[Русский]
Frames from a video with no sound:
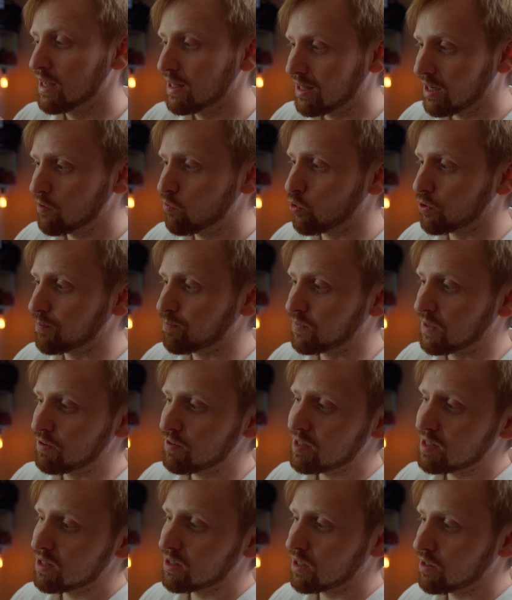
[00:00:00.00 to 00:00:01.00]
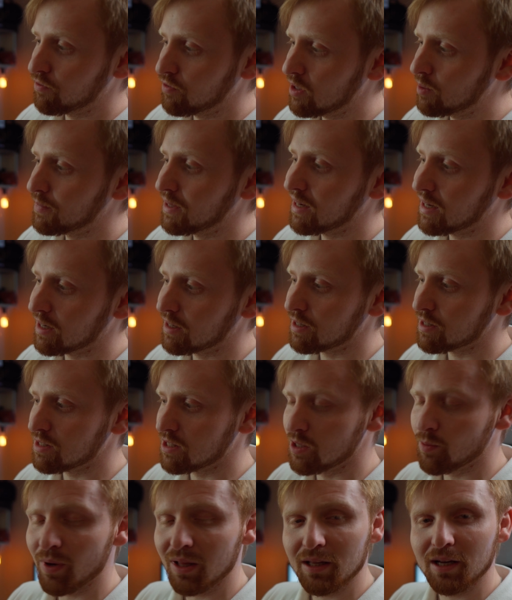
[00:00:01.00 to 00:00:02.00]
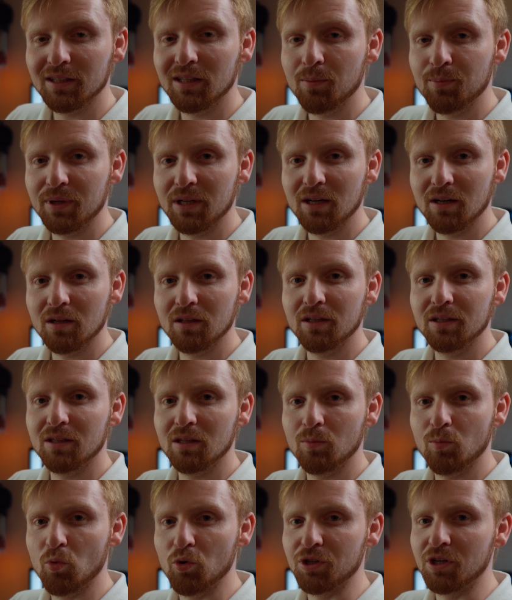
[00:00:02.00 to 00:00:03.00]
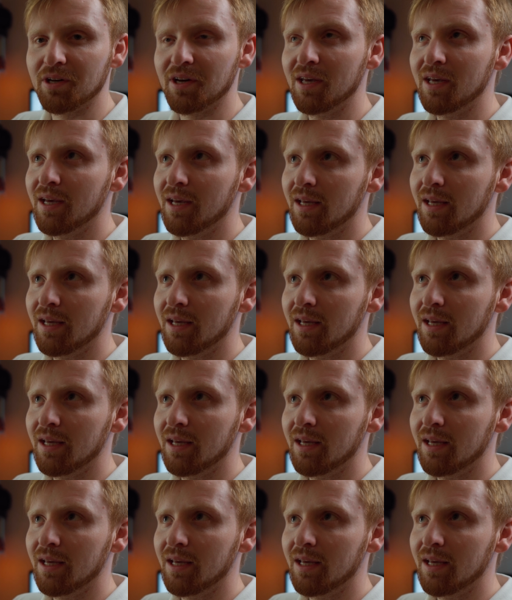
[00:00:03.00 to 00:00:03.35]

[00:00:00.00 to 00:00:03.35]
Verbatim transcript: Так вот, и весь этот фильм я как раз снимал, когда приехал этот Моник.